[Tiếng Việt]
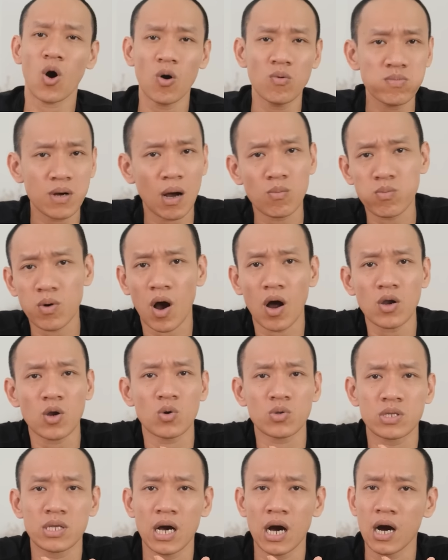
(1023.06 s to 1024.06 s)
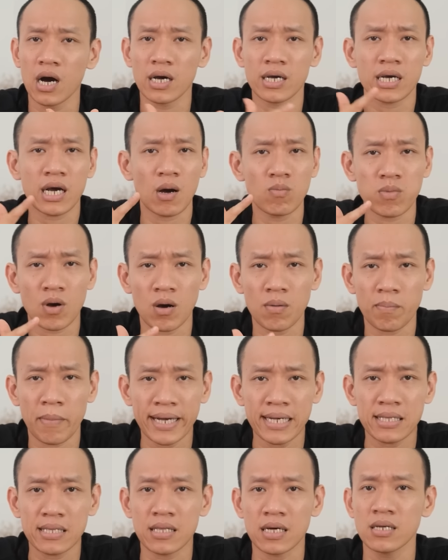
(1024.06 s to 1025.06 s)
thốn, không có đồ chơi, không có
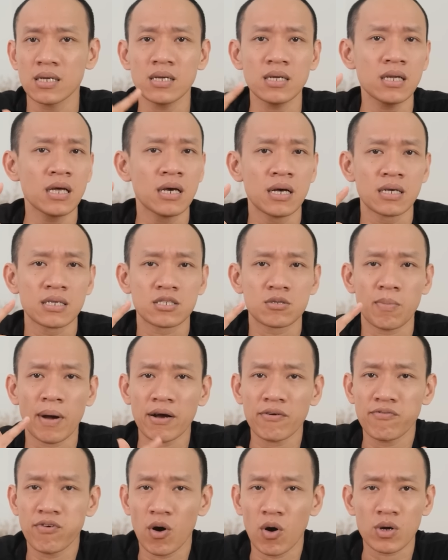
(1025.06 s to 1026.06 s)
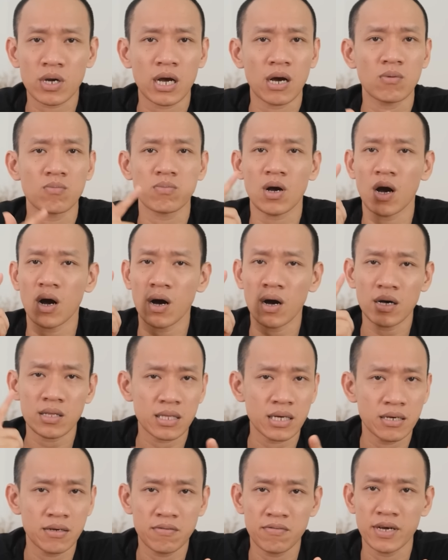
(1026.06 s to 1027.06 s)
máy tính, smartphone, không có
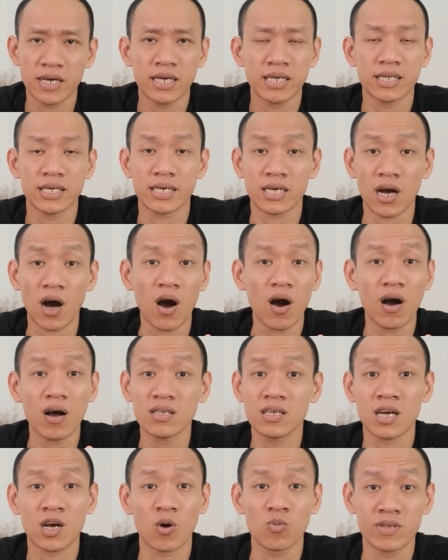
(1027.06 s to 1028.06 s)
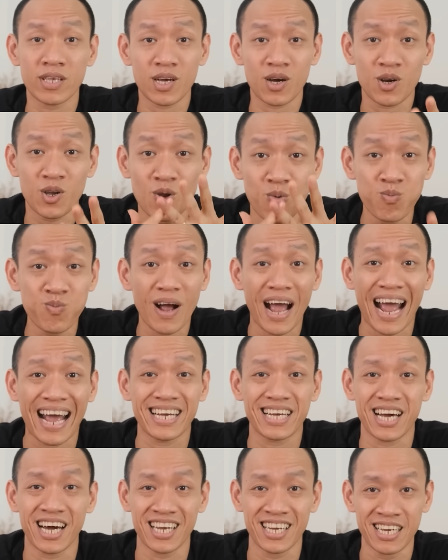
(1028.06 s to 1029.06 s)
tivi thì có nhưng cũng chỉ có đúng
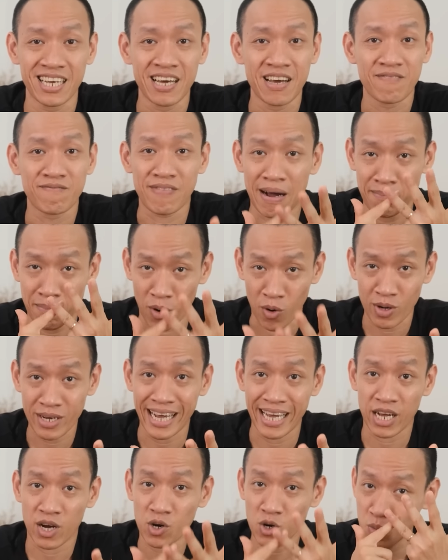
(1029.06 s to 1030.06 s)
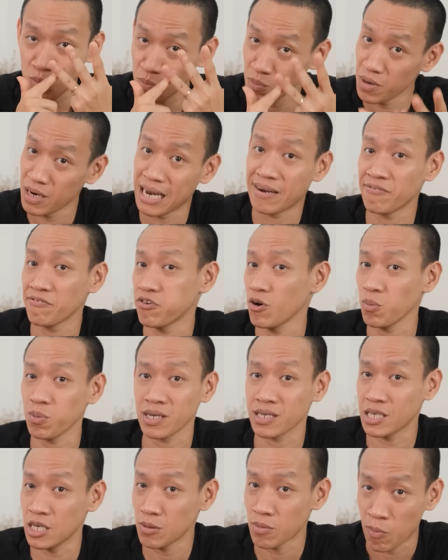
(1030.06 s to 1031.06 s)
hai kênh và mỗi ngày có đúng mười lăm phút
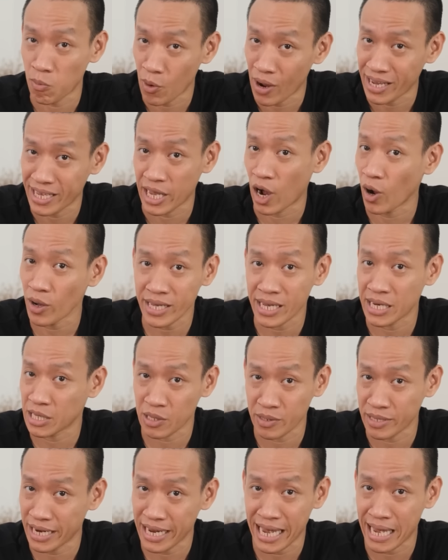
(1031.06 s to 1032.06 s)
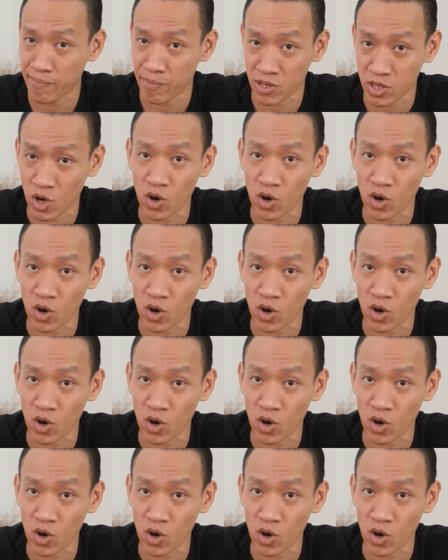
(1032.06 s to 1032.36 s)
để chiếu bông hoa nhỏ dành cho trẻ em mà